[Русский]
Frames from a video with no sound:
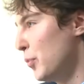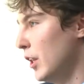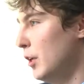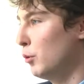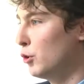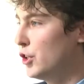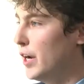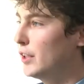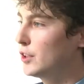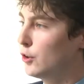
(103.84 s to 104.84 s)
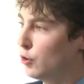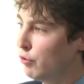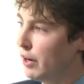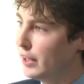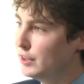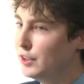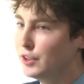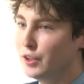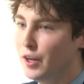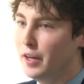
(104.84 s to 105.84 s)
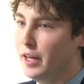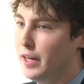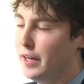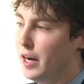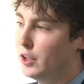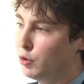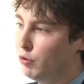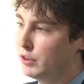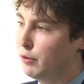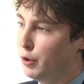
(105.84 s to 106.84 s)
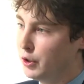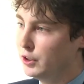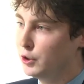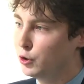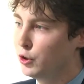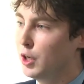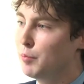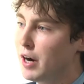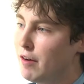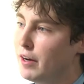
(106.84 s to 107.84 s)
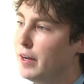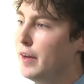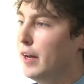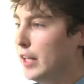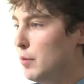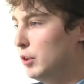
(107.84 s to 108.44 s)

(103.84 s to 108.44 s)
не получается, то выходить и реализовывать свое конституционное право там,